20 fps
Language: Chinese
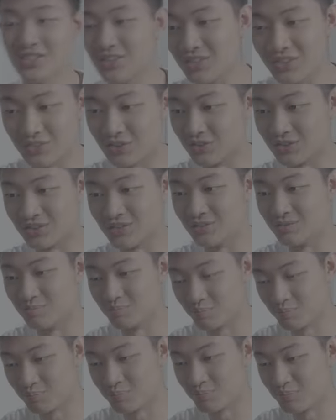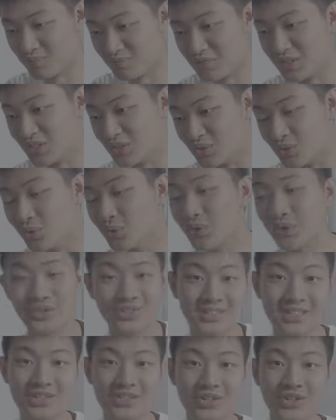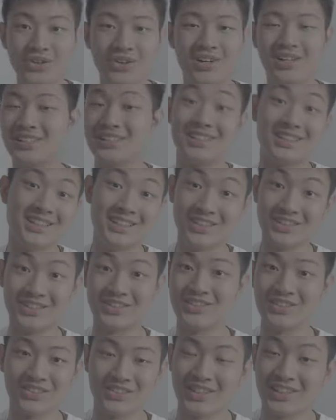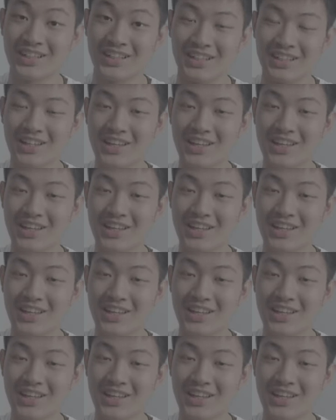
就是你如果有兴趣的话，你可以使用那个